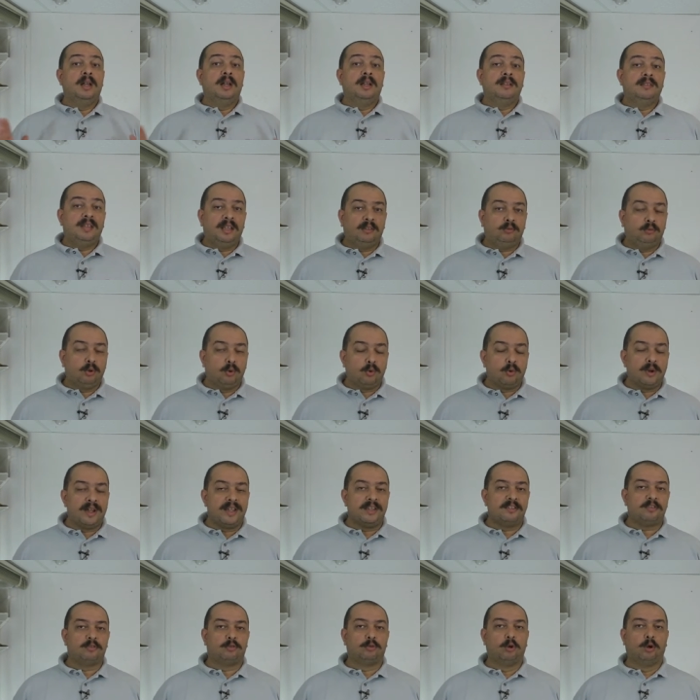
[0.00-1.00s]
Detto
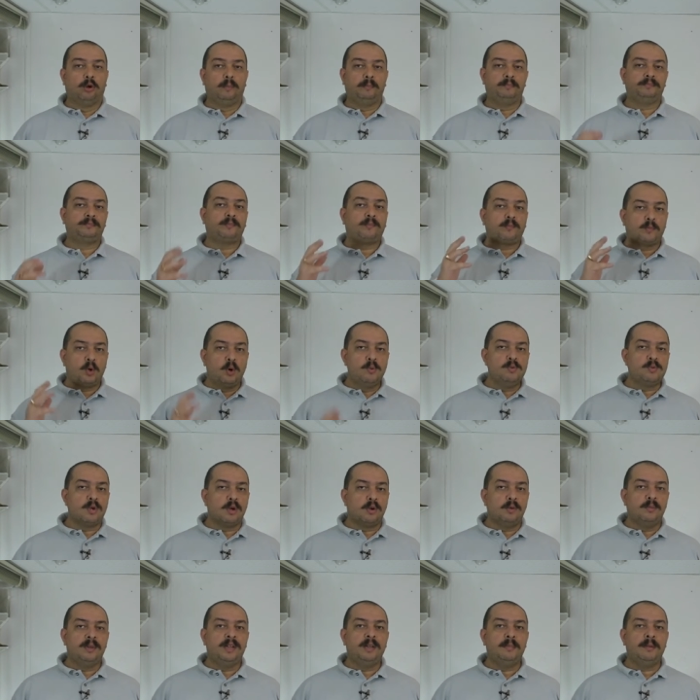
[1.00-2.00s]
questo, comunque
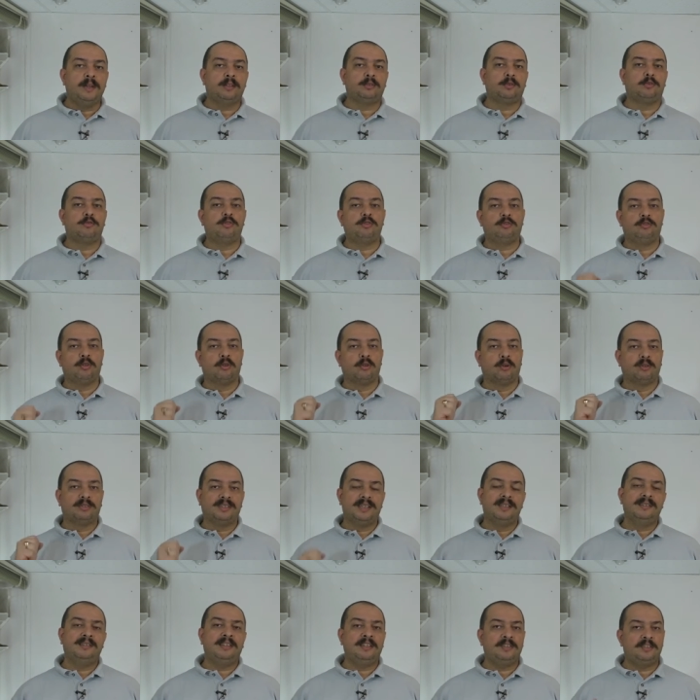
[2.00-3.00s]
come ripeto ci sono
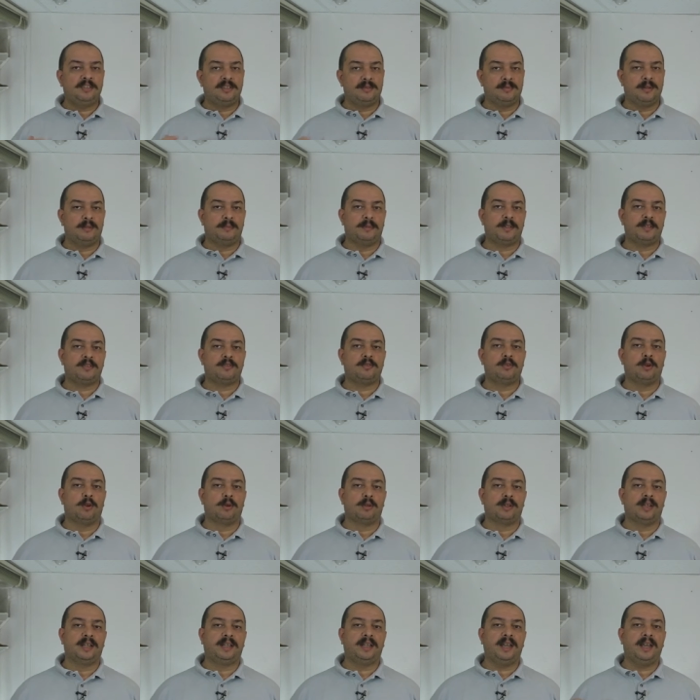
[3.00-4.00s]
tantissime
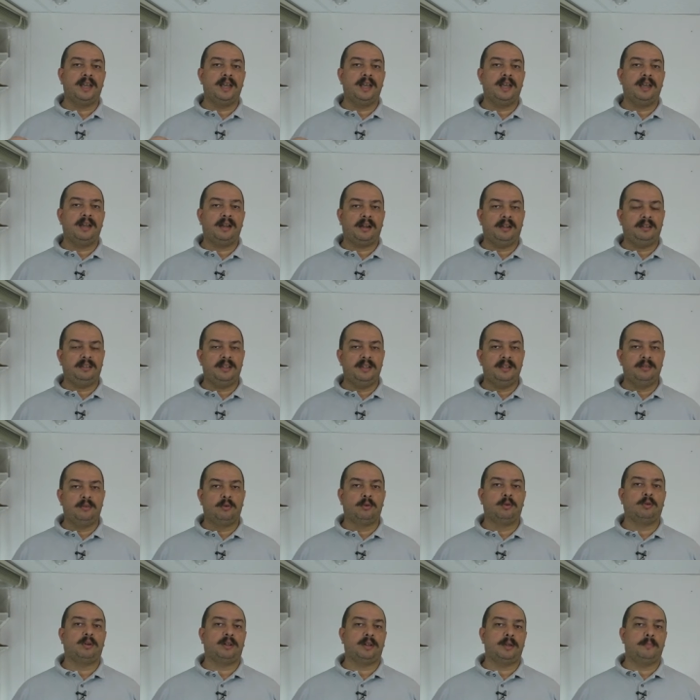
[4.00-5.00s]
persone che
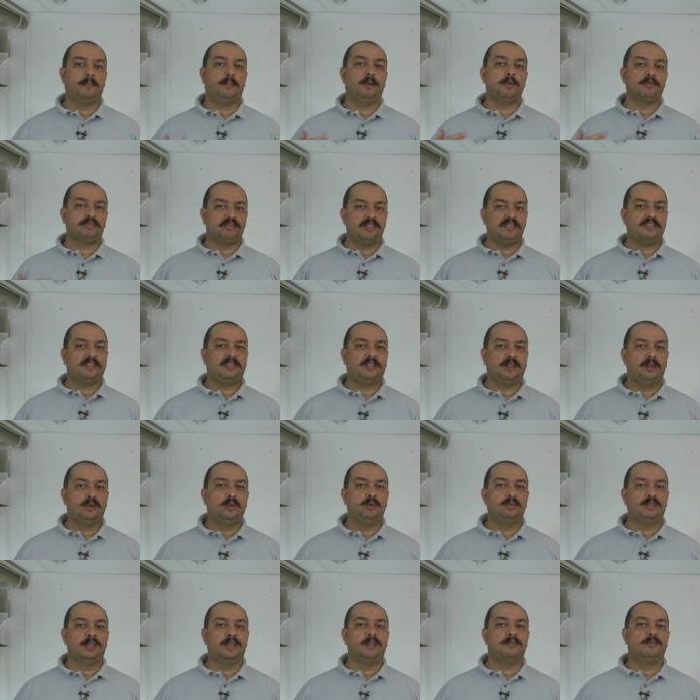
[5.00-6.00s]
ritengono che possa essere
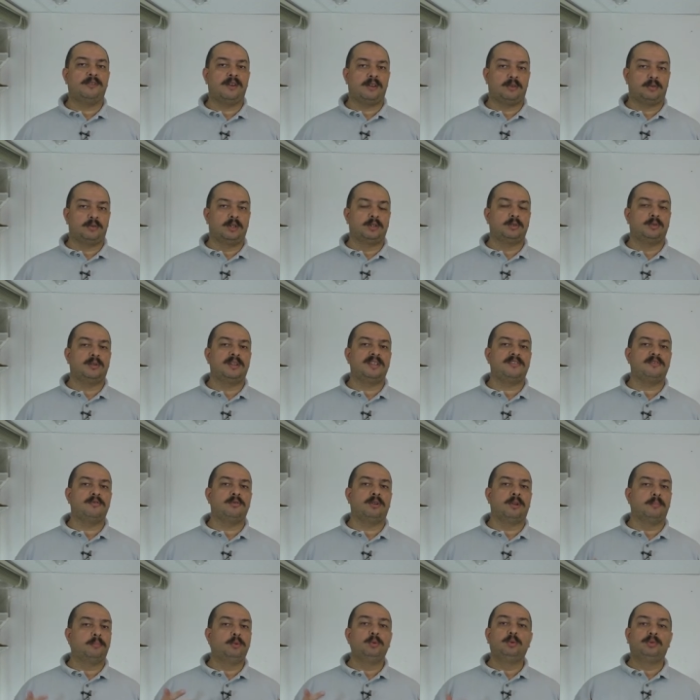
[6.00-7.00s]
utile fare una
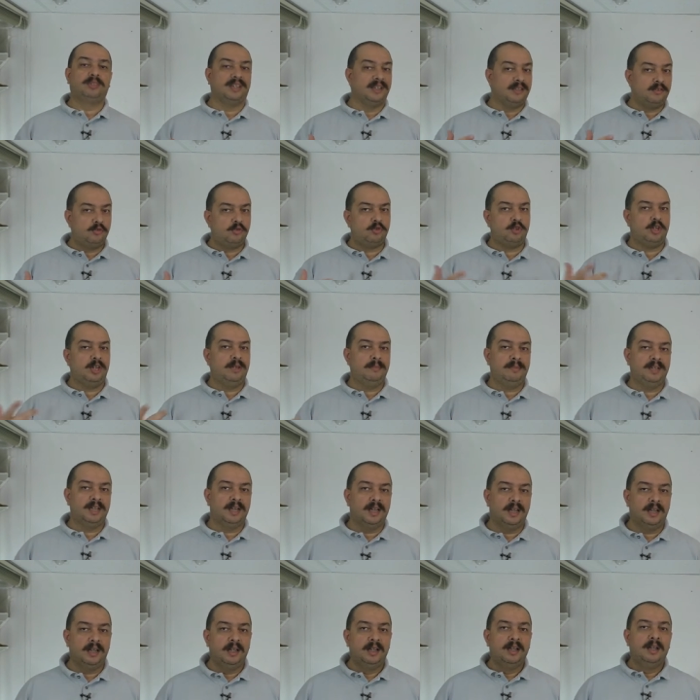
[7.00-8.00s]
donazione più
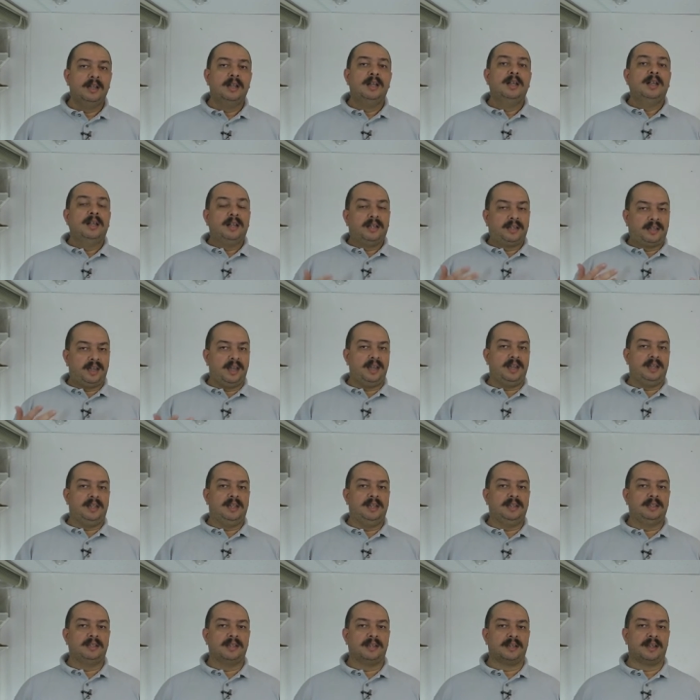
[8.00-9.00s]
tangibile che
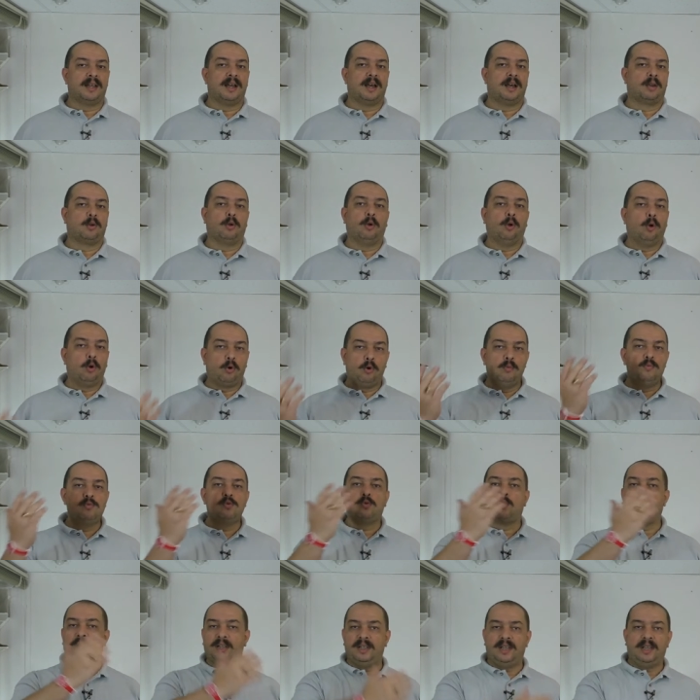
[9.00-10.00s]
il denaro, o
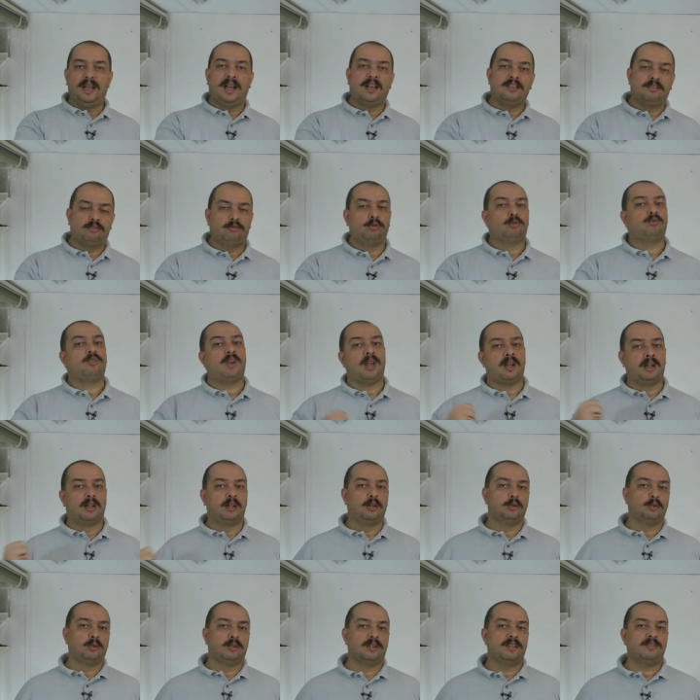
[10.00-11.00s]
comunque di associare alla
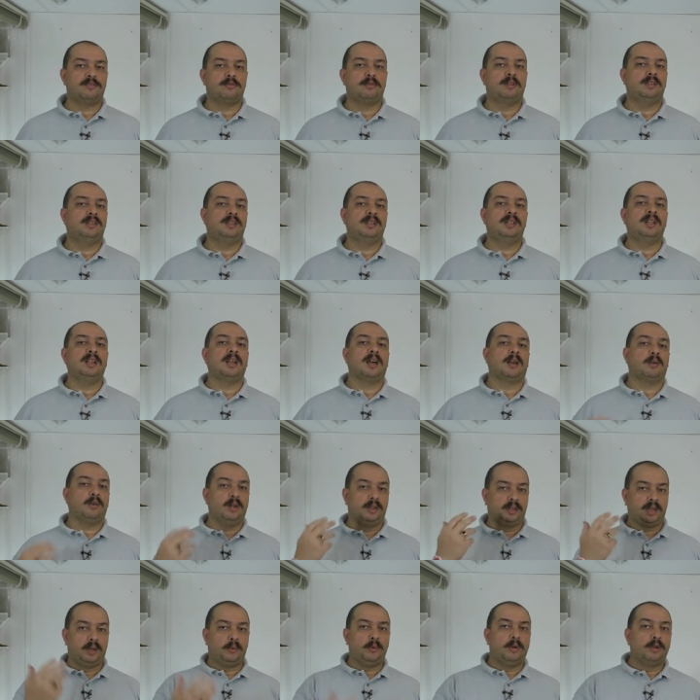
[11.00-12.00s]
donazione di denaro
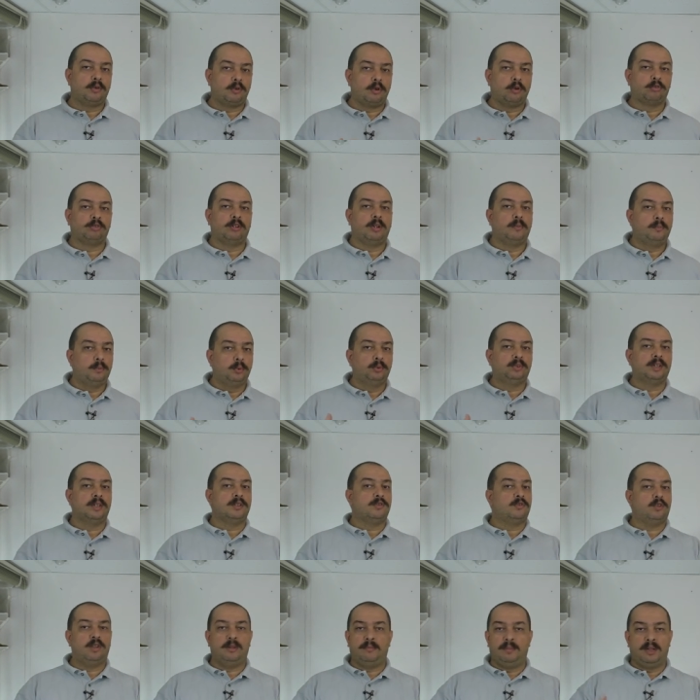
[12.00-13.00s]
anche qualcosa di più
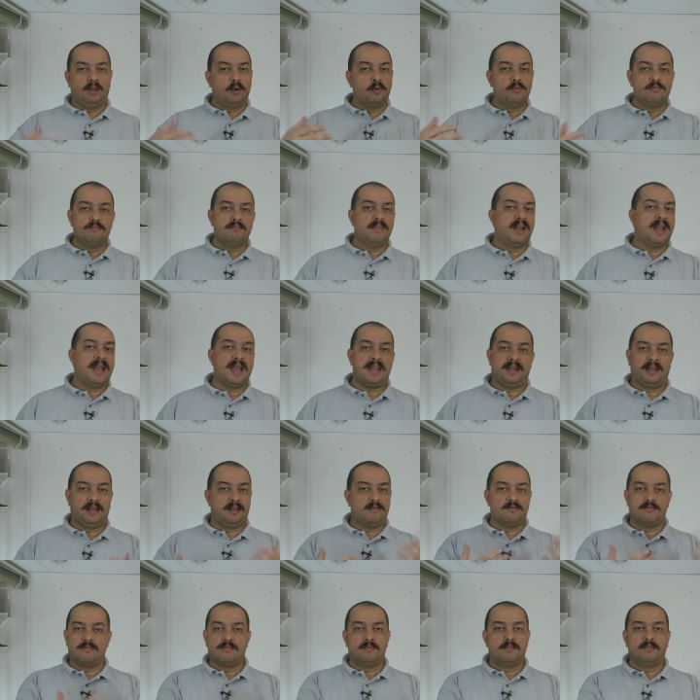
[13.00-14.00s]
tangibile, un bene bene,
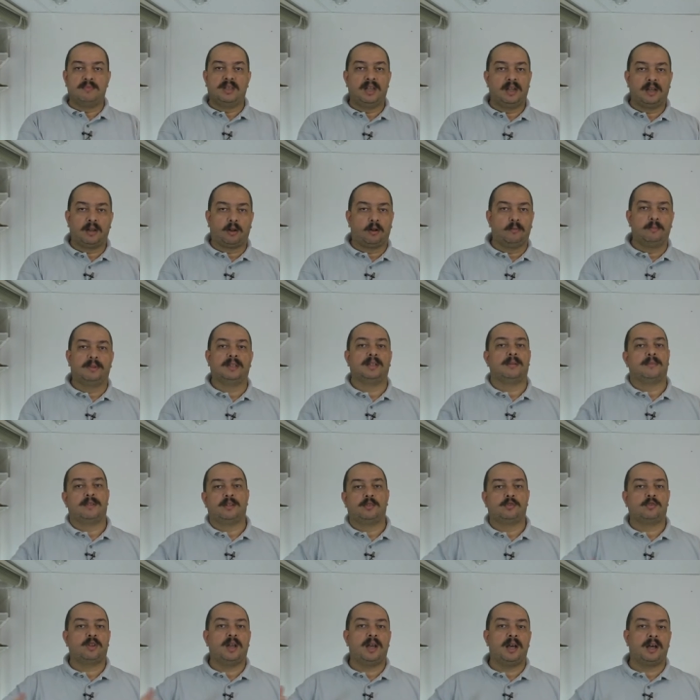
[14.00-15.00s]
un, della roba da
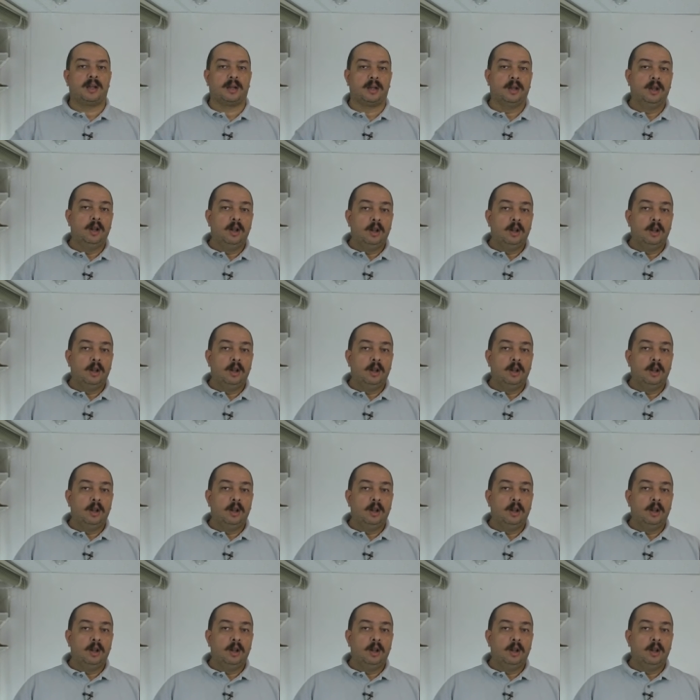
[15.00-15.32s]
mangiare